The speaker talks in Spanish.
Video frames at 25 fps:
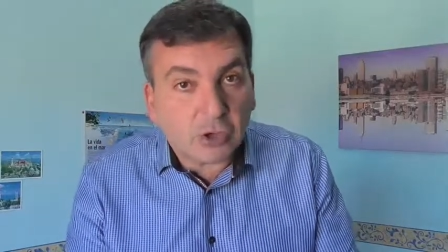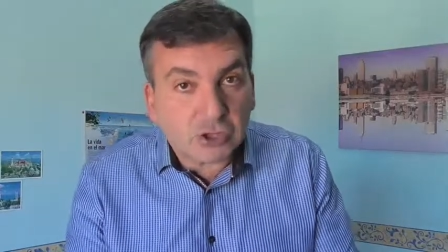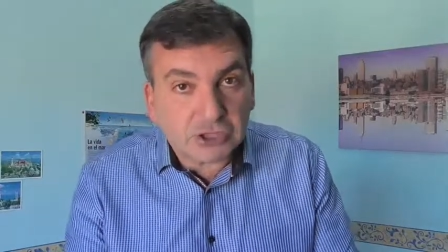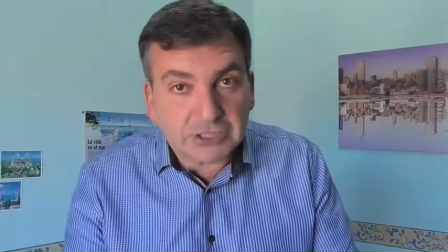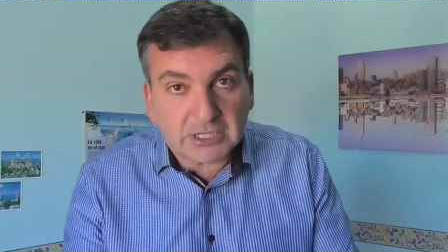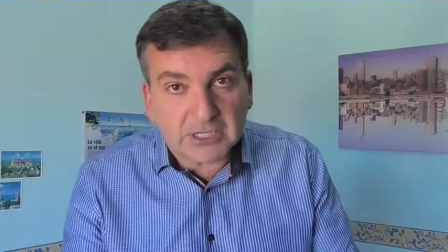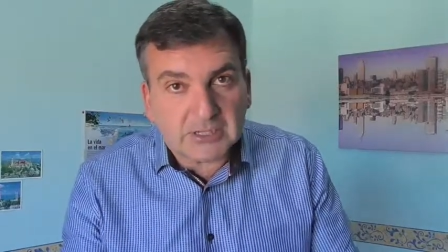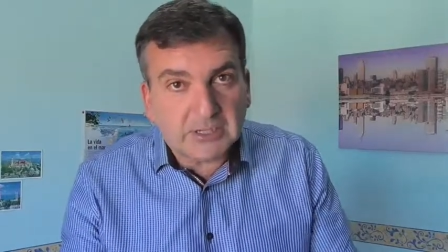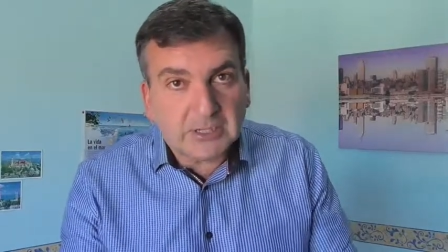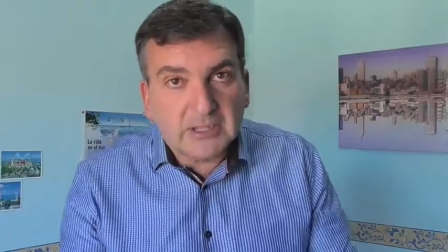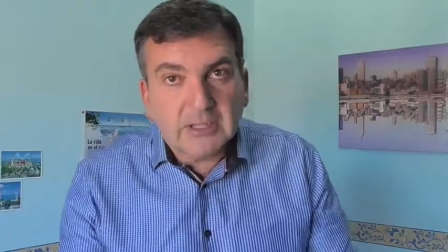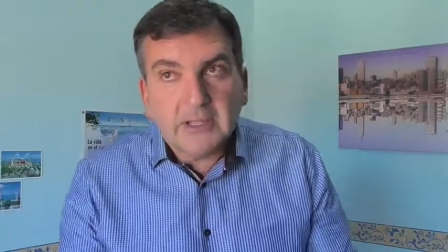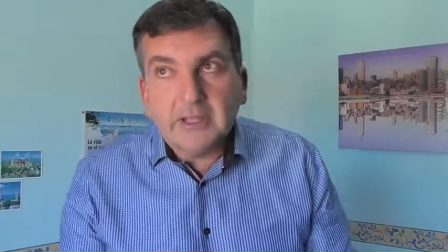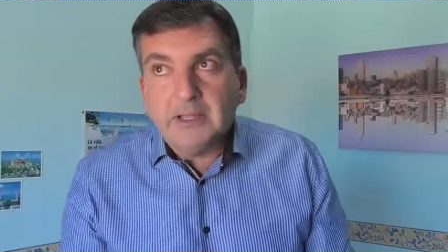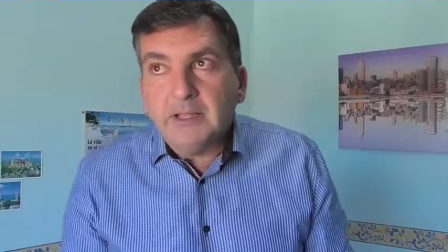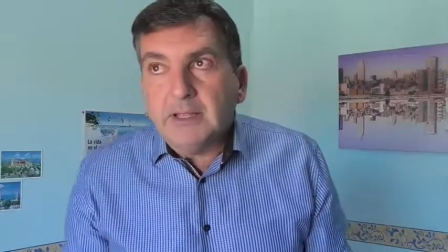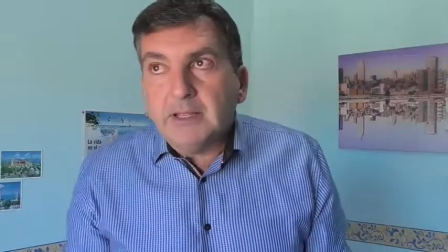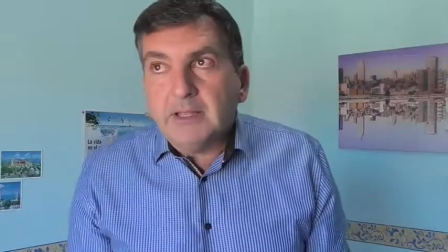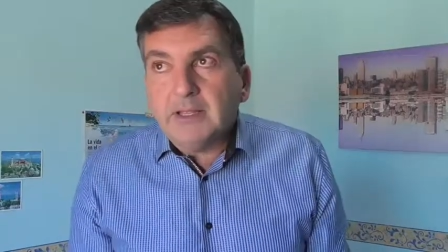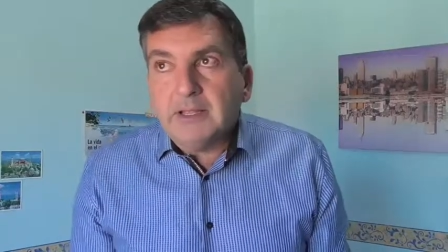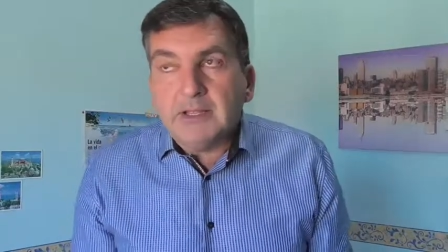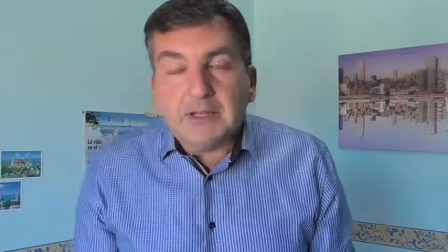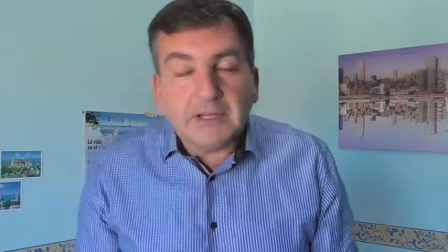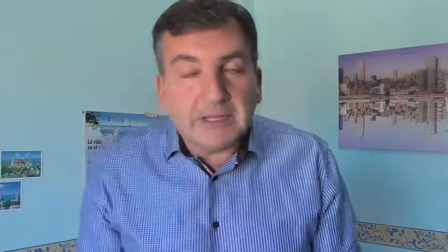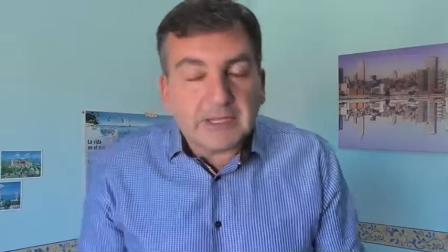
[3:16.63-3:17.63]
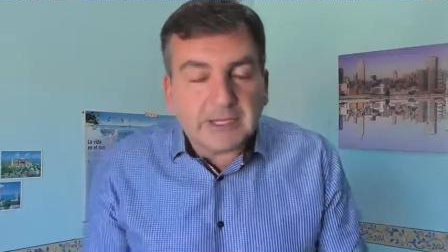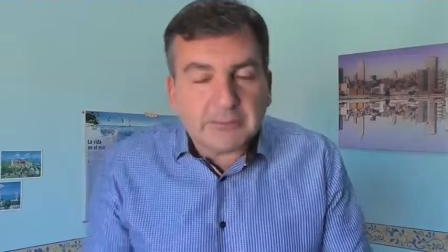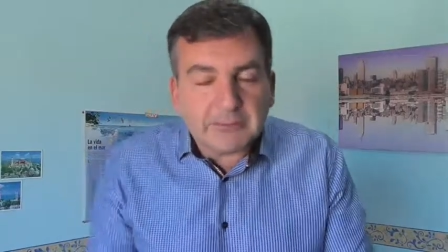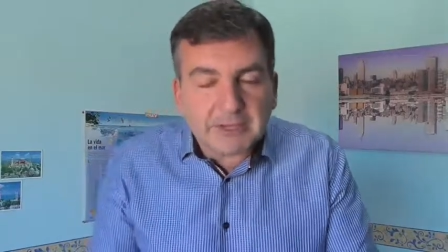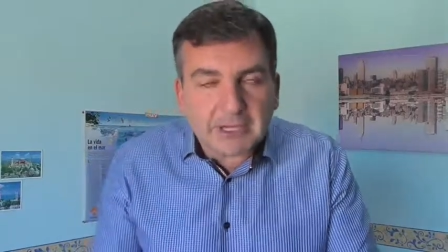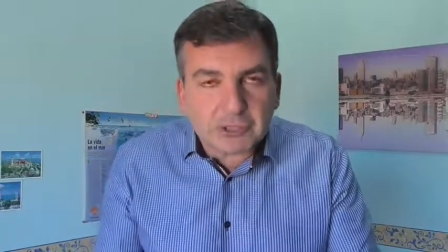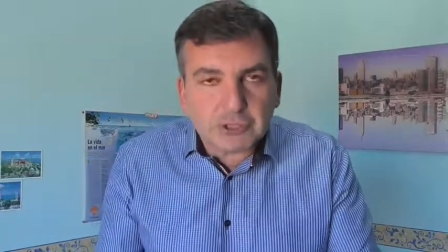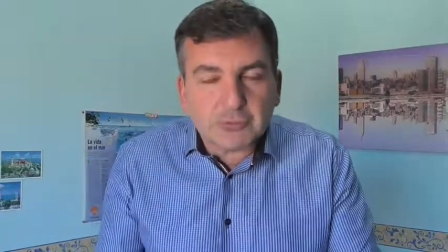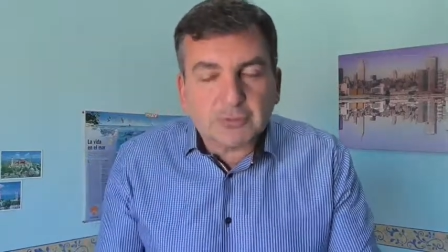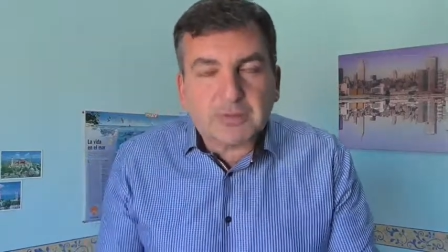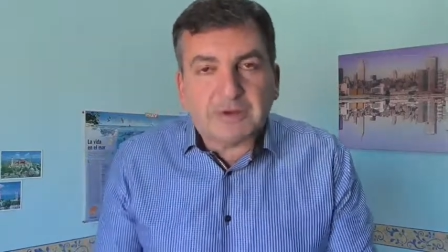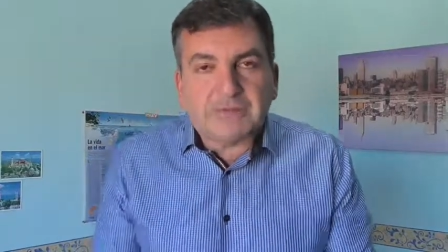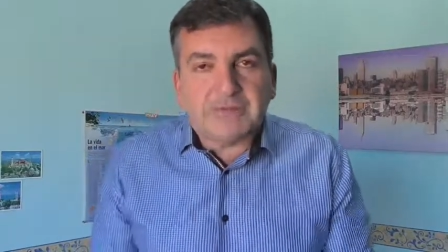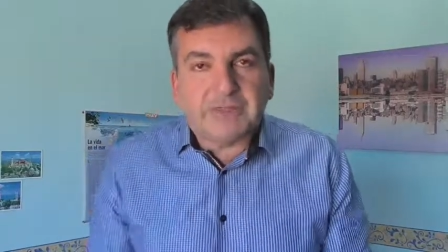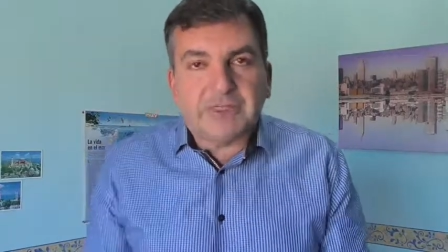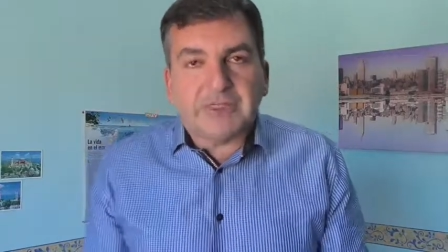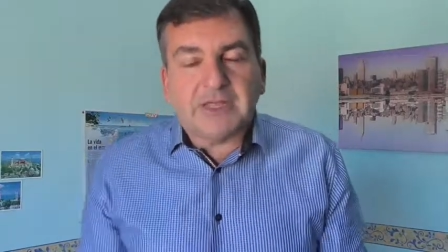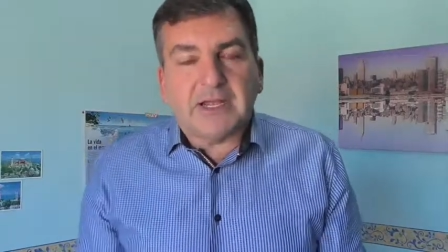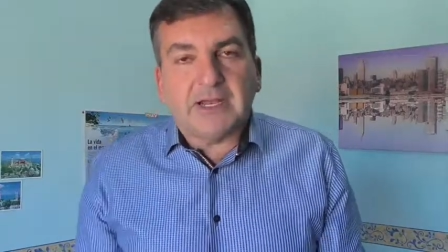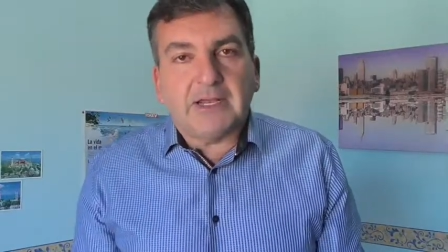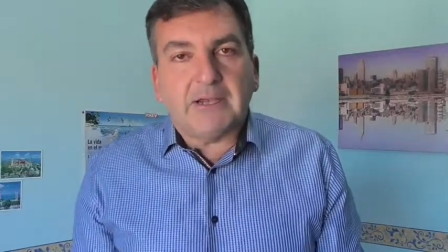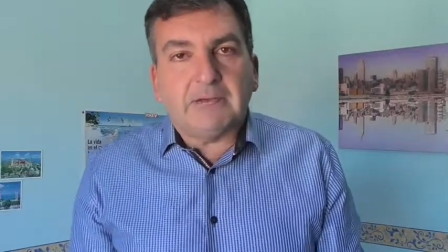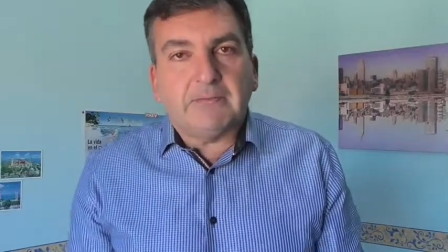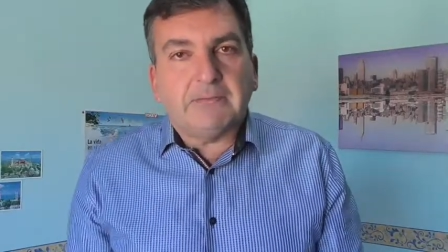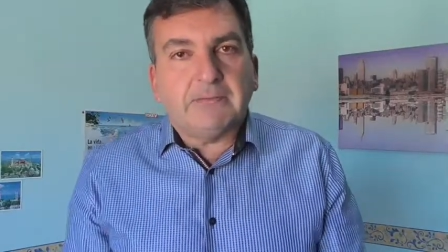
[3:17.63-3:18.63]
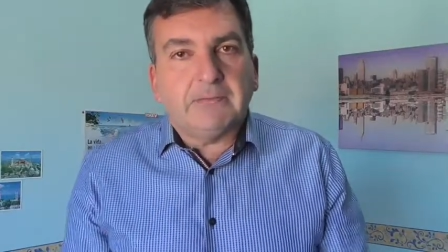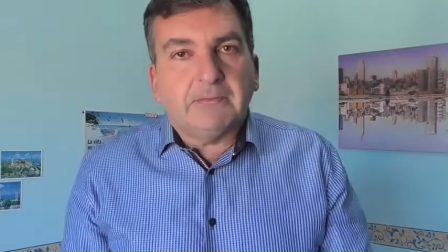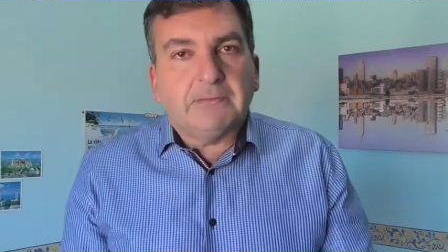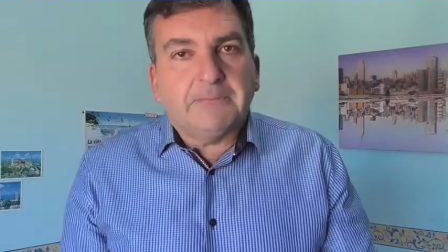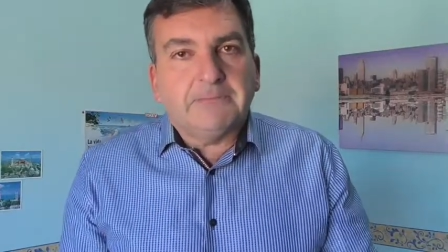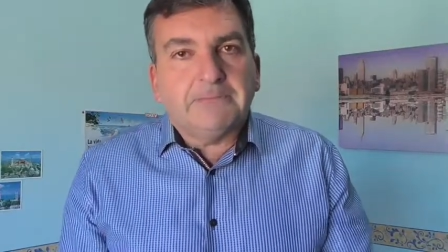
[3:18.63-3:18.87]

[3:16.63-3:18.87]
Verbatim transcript: cosa nimia superficial,